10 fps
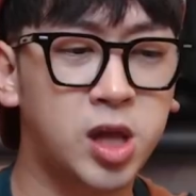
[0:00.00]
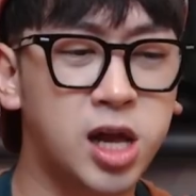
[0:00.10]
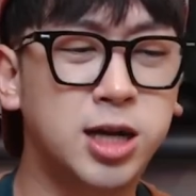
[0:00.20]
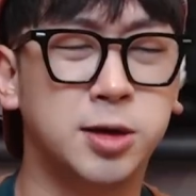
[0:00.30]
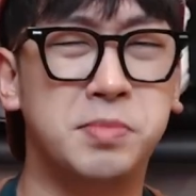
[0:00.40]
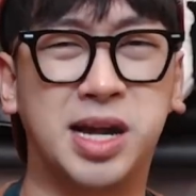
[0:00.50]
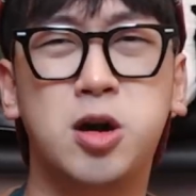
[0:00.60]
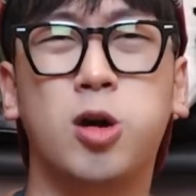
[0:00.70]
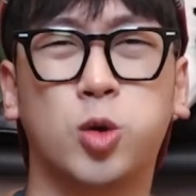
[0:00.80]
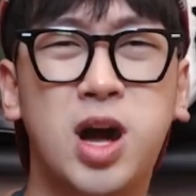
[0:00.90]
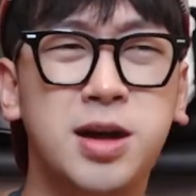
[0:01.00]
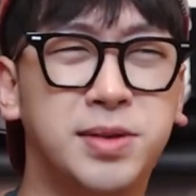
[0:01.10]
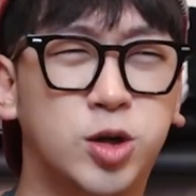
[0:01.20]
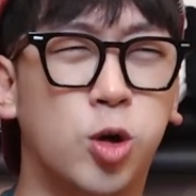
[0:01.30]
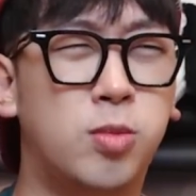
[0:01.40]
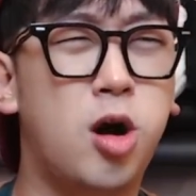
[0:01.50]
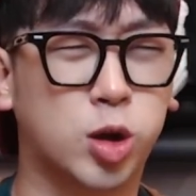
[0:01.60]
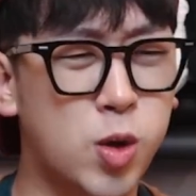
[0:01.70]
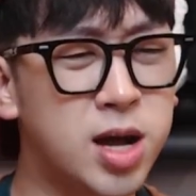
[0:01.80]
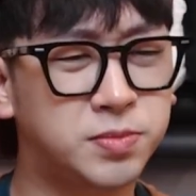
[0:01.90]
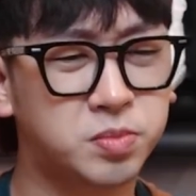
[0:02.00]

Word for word: à, bánh ngọt quá bánh cốm ngọt quá